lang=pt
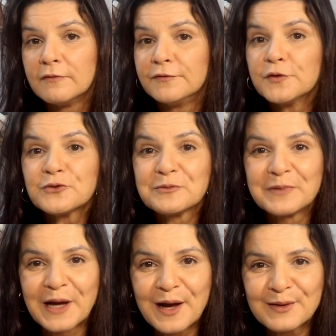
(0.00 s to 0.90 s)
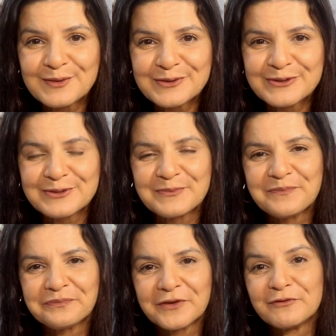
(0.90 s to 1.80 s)
vinhos brancos,
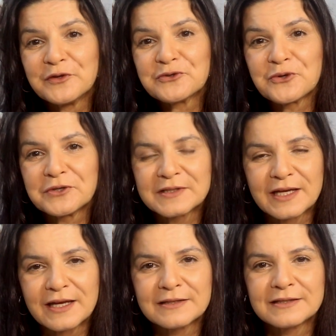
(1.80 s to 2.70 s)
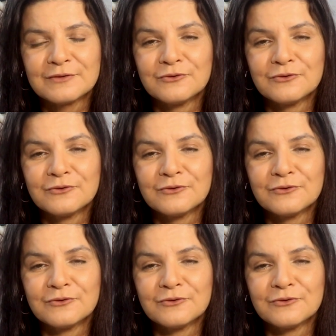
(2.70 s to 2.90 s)
vinhos rosés